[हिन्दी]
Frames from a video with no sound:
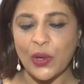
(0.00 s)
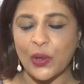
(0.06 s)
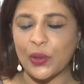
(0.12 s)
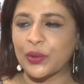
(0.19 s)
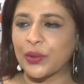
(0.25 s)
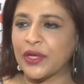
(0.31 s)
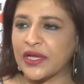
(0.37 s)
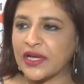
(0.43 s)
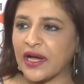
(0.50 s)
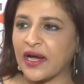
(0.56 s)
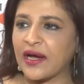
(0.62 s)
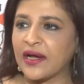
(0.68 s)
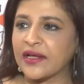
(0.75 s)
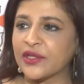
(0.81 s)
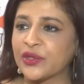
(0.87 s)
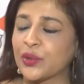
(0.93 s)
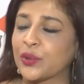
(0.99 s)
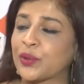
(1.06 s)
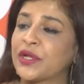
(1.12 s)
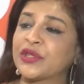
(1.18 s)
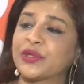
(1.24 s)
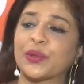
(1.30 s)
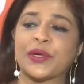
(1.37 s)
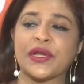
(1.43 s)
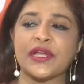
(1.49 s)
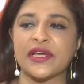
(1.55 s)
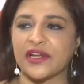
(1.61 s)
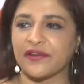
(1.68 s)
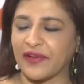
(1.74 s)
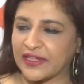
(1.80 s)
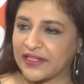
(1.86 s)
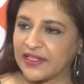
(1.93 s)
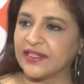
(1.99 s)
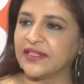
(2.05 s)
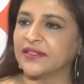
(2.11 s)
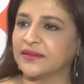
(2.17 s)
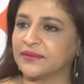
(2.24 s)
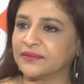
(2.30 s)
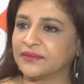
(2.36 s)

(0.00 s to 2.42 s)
उन्होंने कहा कि टुकड़े टुकड़े करवा देंगे